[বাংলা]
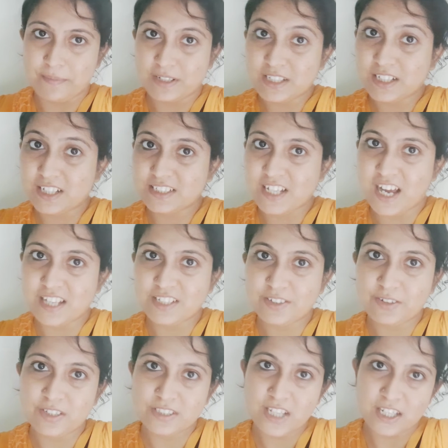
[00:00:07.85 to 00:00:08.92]
আপনাদের কাছে
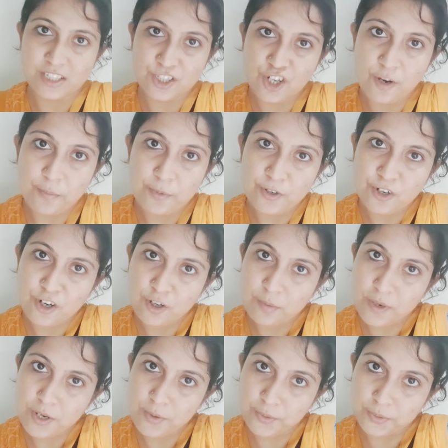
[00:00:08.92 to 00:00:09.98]
হাজির হয়েছি একটা সম্পূর্ণ
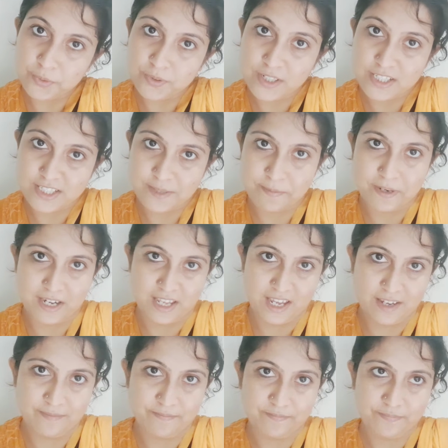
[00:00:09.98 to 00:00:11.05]
রকমের নতুন রেসিপি নিয়ে